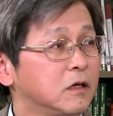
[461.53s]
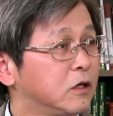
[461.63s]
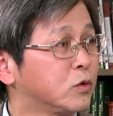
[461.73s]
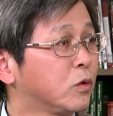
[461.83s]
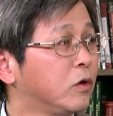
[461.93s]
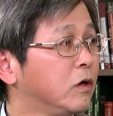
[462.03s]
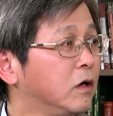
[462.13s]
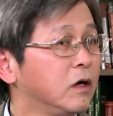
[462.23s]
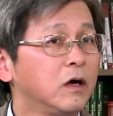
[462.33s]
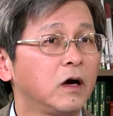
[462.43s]
很多
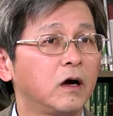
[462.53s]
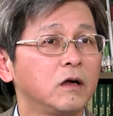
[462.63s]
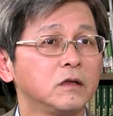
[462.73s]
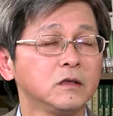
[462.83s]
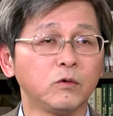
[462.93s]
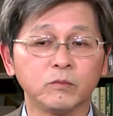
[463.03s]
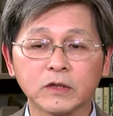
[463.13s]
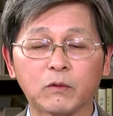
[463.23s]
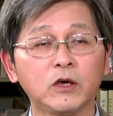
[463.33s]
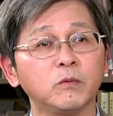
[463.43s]
啊。那我们
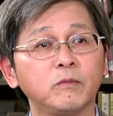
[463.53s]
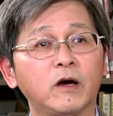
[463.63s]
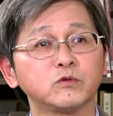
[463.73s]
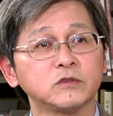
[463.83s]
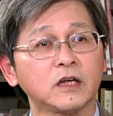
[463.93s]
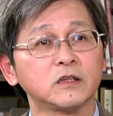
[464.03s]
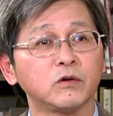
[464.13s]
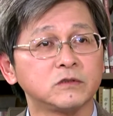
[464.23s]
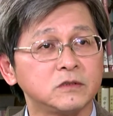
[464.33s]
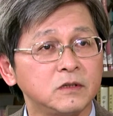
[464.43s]
台湾有没有办法做这样的
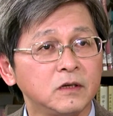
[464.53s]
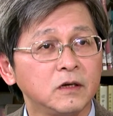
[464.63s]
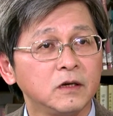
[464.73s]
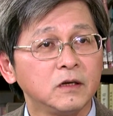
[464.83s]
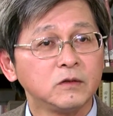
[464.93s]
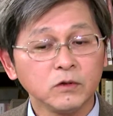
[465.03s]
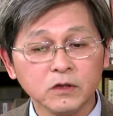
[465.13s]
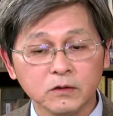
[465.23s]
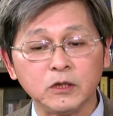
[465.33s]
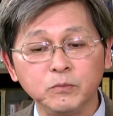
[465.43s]
投资？所
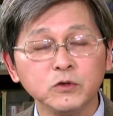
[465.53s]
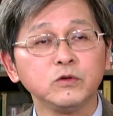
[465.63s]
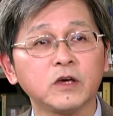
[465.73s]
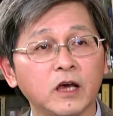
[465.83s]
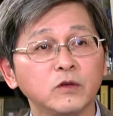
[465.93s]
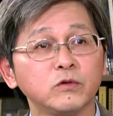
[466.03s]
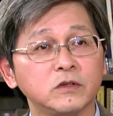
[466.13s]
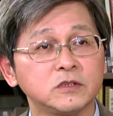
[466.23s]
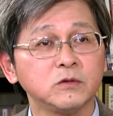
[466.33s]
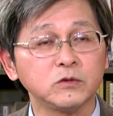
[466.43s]
以你必须给更多
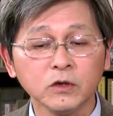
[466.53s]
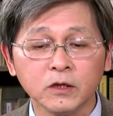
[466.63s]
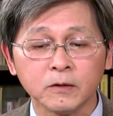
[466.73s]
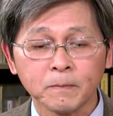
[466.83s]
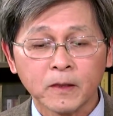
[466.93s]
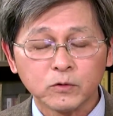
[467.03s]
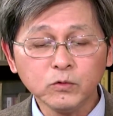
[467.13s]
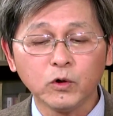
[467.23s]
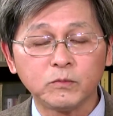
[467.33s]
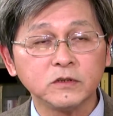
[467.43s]
的资源，所以。如
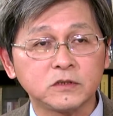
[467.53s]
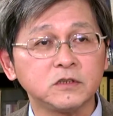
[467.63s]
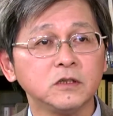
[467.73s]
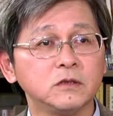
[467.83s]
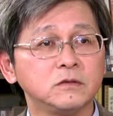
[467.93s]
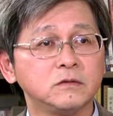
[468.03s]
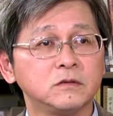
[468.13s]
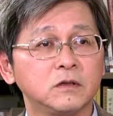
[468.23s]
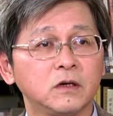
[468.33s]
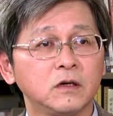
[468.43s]
果我们只是我们目
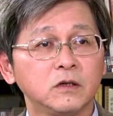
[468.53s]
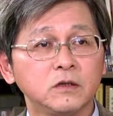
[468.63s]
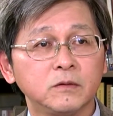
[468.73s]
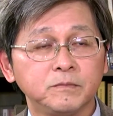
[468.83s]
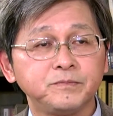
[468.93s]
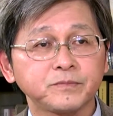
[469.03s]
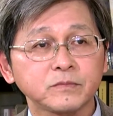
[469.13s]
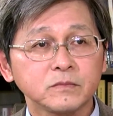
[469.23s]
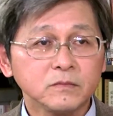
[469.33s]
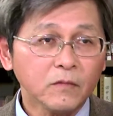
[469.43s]
前这个对于十
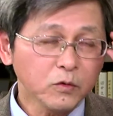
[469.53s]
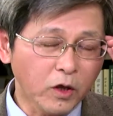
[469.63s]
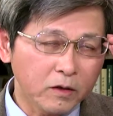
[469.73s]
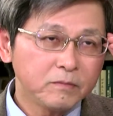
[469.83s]
二年国教